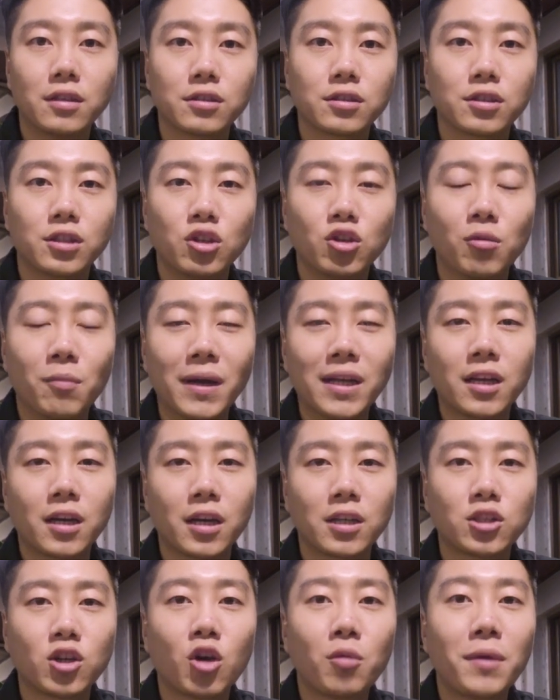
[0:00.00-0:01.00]
그리고
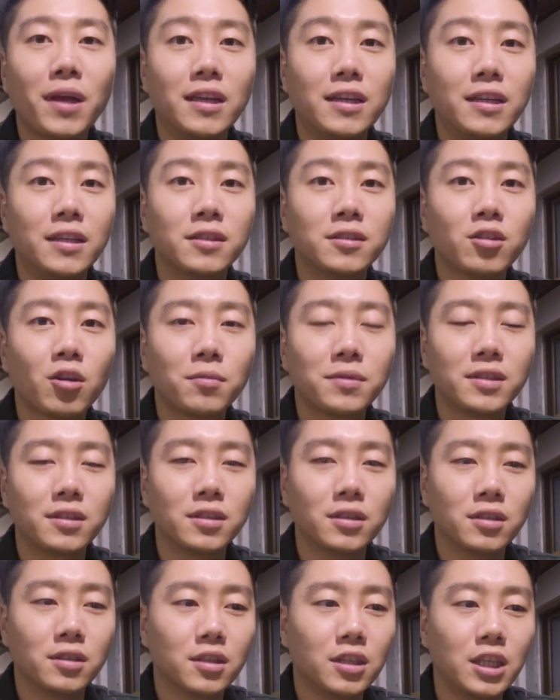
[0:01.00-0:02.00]
만약에 처음에 이
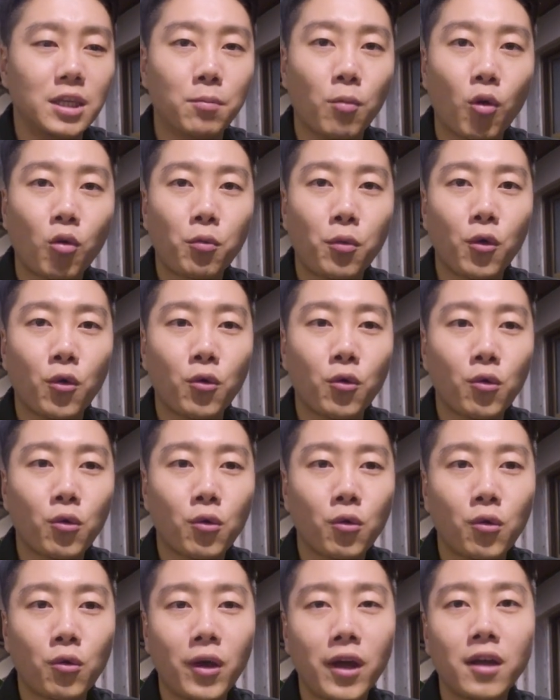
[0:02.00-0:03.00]
서비스, 이
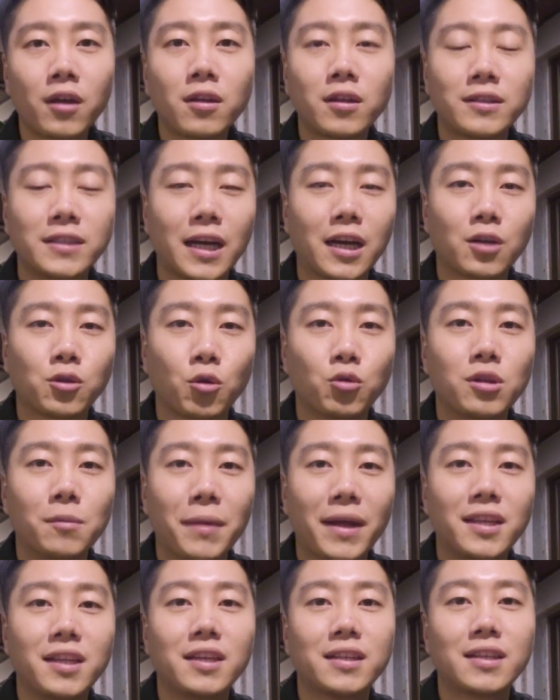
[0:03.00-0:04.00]
목표에 제가 돈을
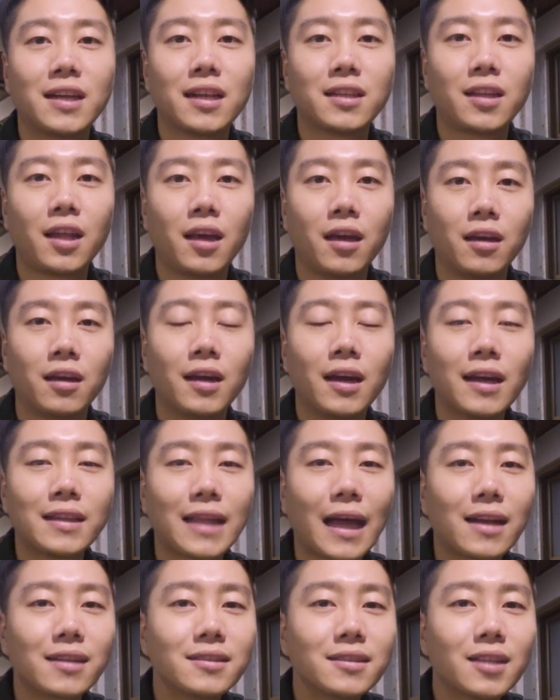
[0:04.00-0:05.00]
베팅을 할 때
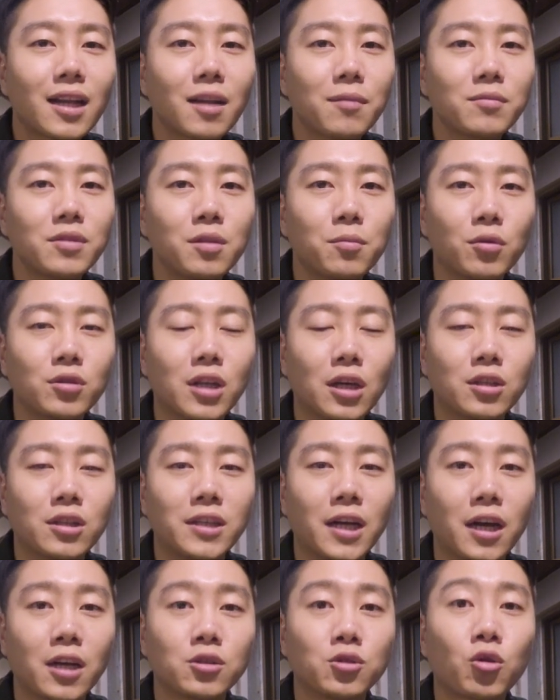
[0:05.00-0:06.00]
다른 사람들보다
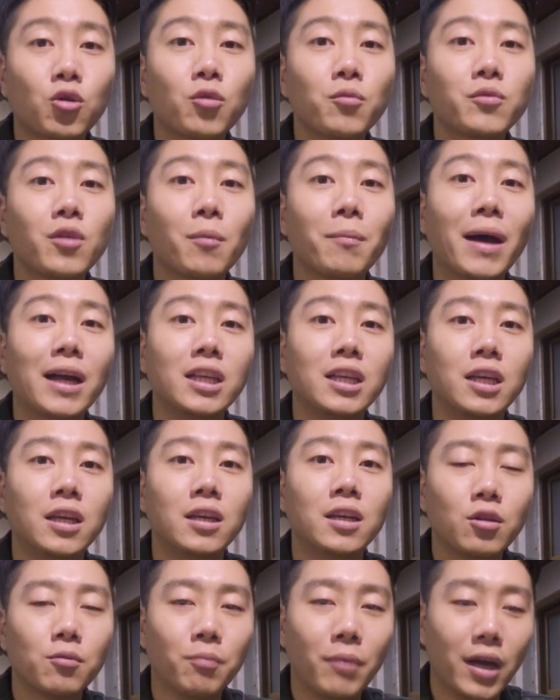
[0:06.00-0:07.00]
제가 조금 더 많이
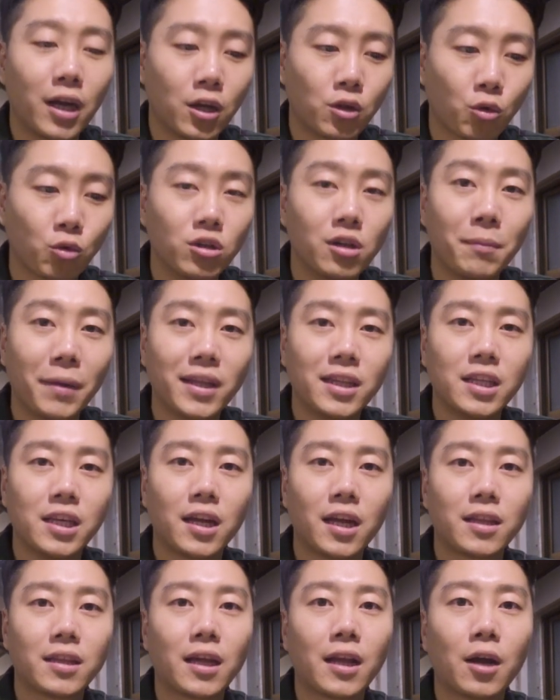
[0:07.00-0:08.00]
만약에 돈을
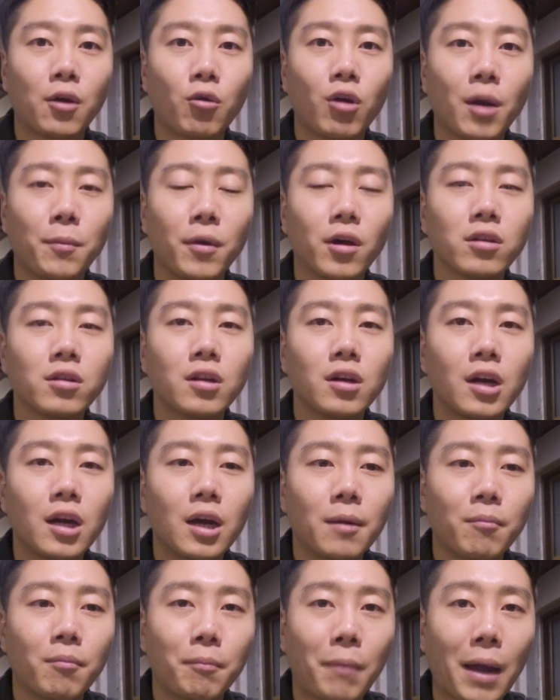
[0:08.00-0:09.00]
베팅했다라고 하면
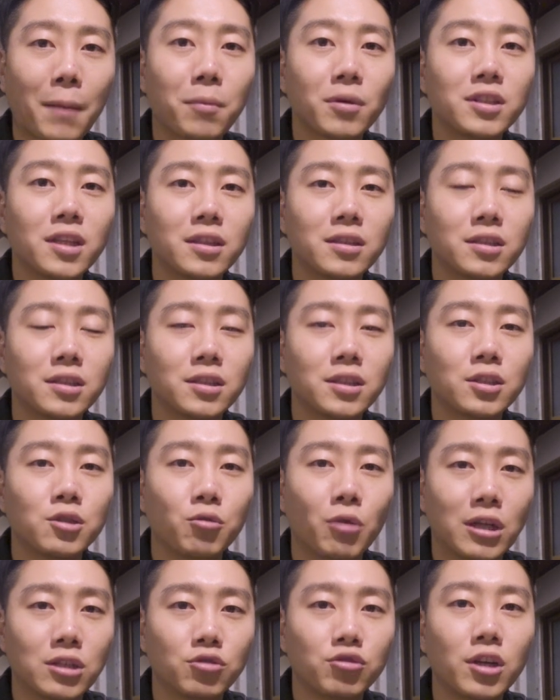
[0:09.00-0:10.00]
백 퍼센트
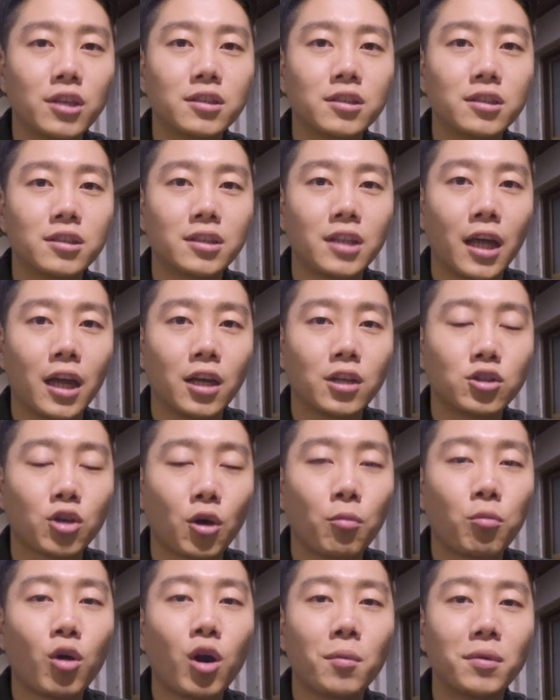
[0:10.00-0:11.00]
완수했을 때 저
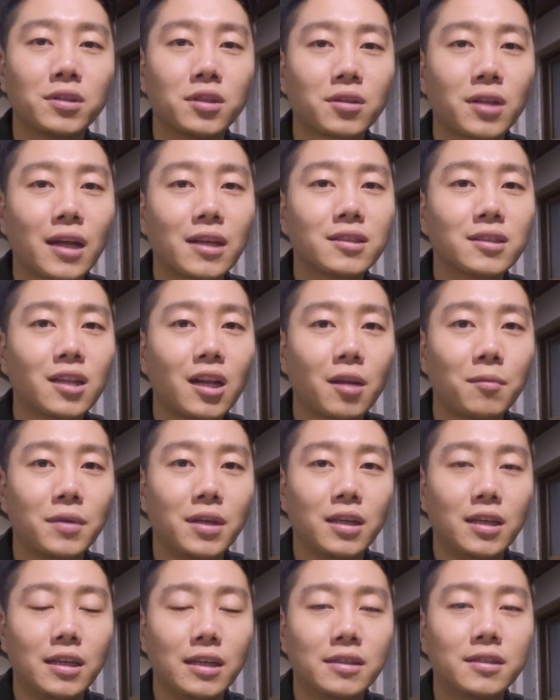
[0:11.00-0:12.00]
포함해서 다른 사람이
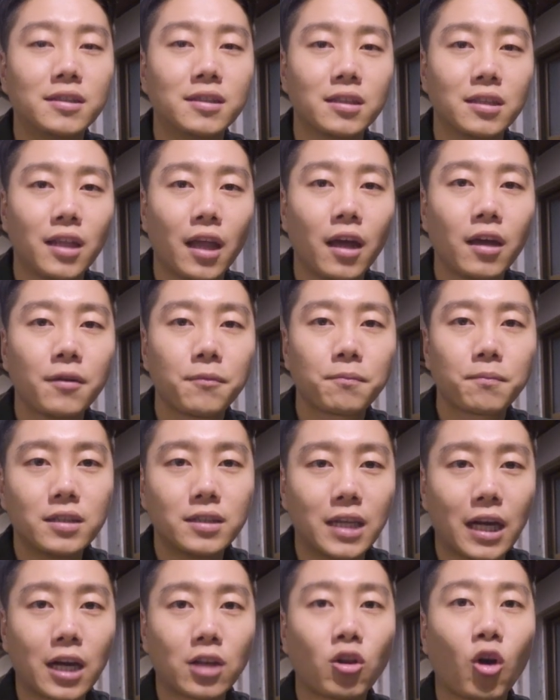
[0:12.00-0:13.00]
있을 때
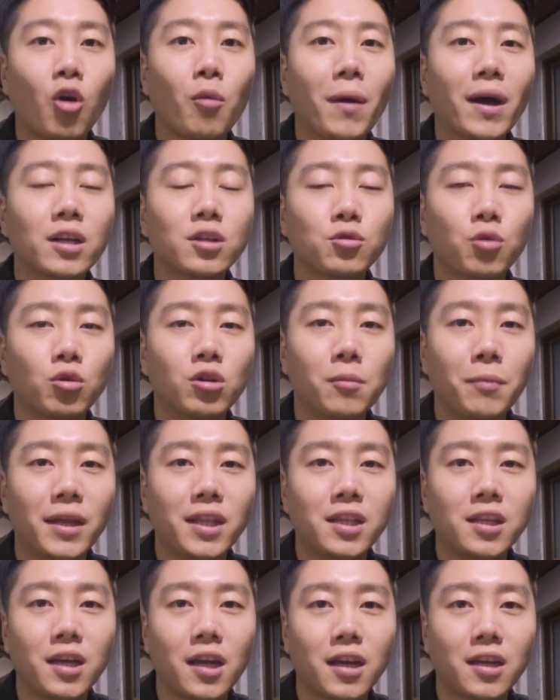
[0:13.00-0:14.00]
제가 더 많은 돈을
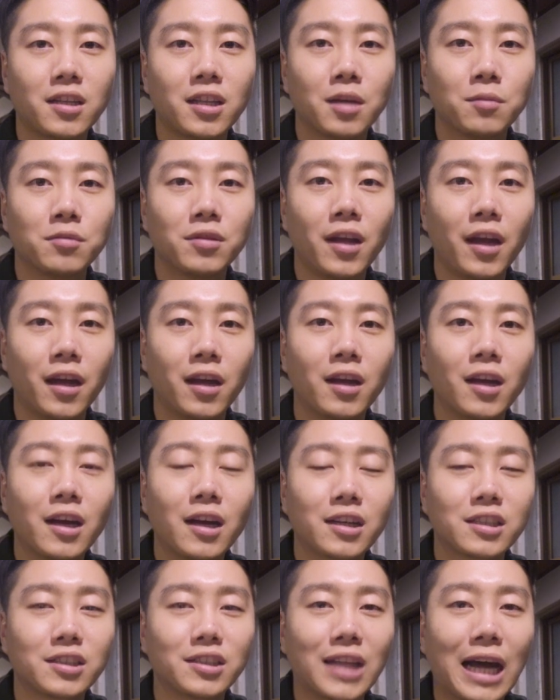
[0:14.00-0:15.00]
베팅했기 때문에
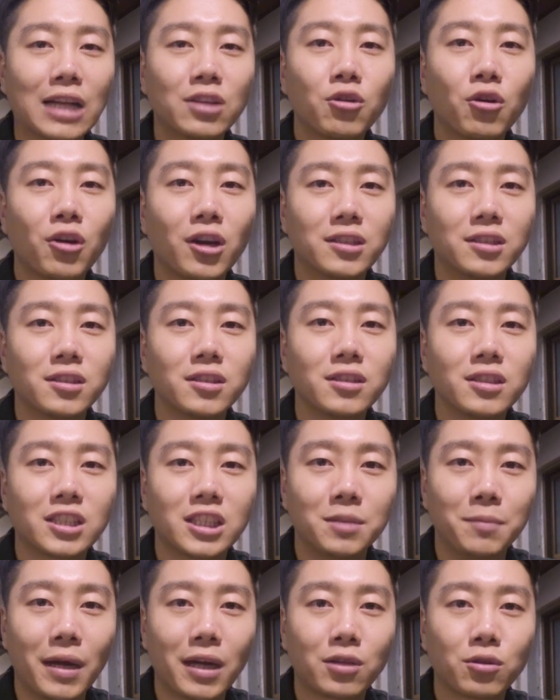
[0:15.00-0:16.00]
그 나눠 갖는
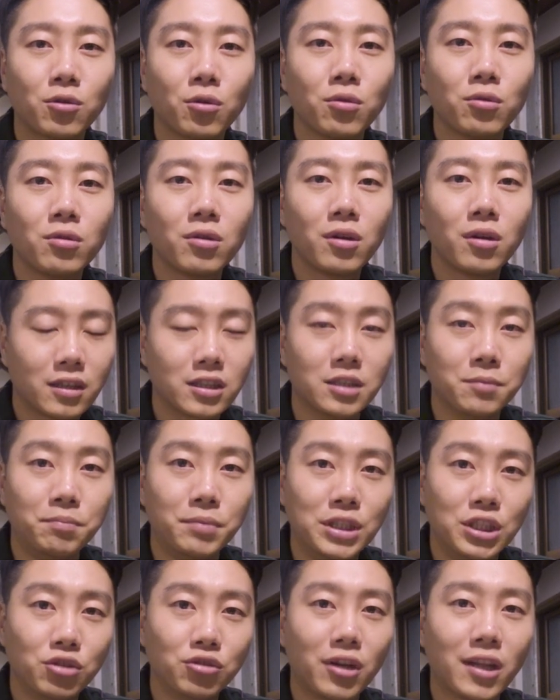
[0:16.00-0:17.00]
금액도 그
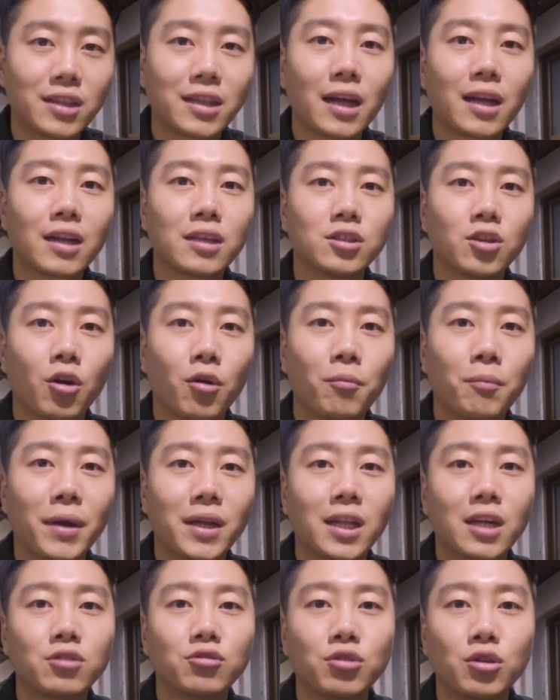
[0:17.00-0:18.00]
비율에 따라서
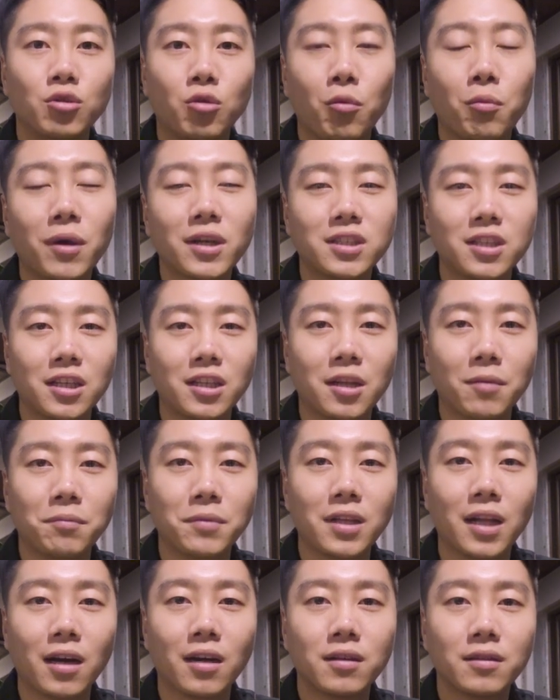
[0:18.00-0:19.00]
배당률이 높아지게
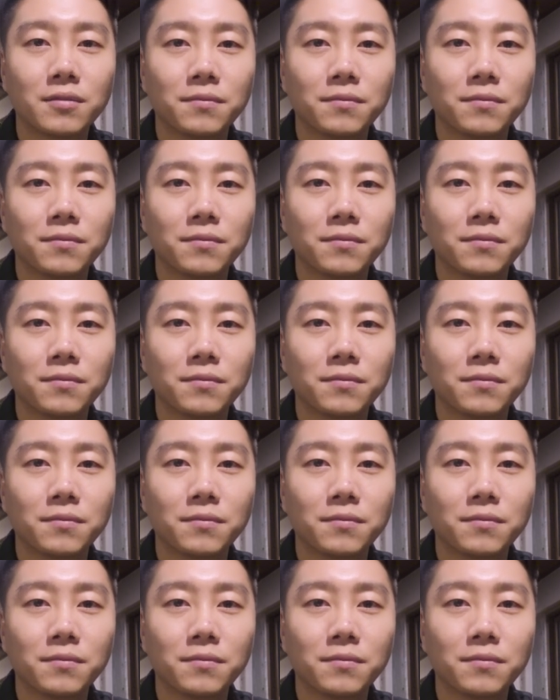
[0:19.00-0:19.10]
됩니다.